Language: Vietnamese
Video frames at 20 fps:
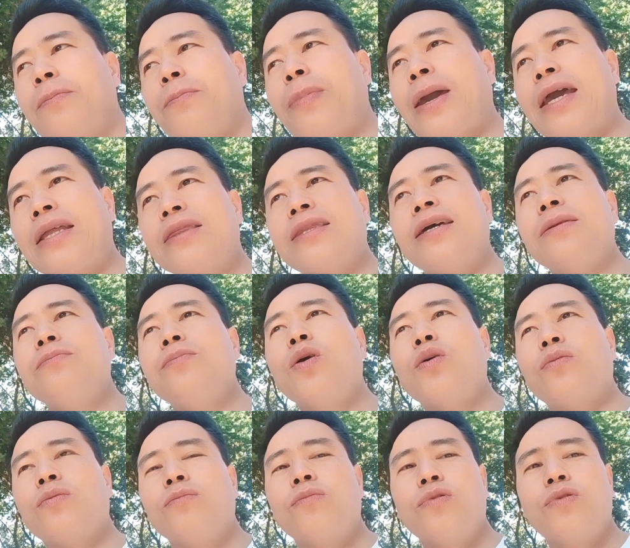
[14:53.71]
bé tiến
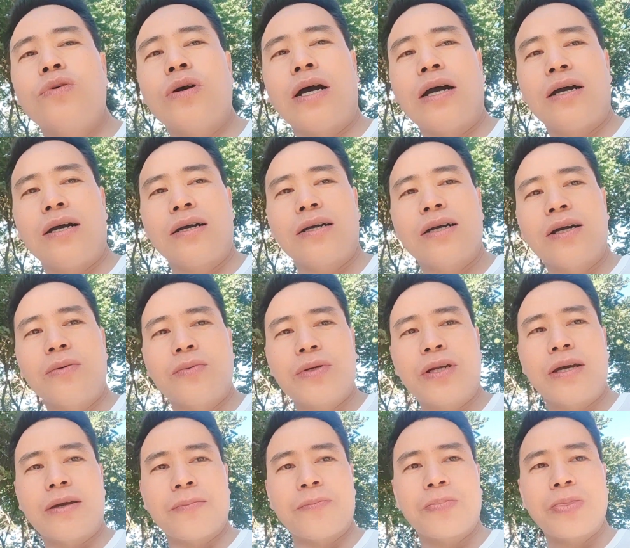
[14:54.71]
mục mua cổng
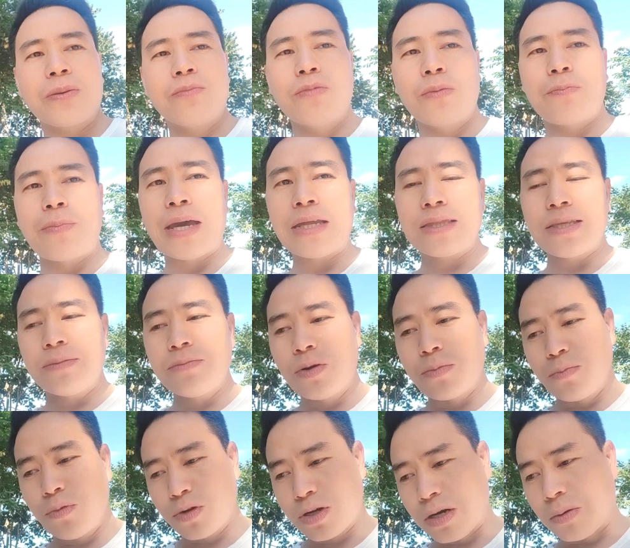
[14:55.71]
nữa một bé tiến
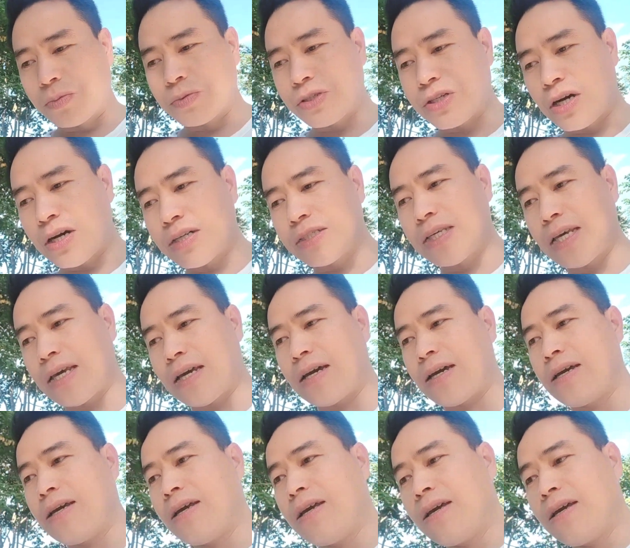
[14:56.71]
mục một cổng trò chế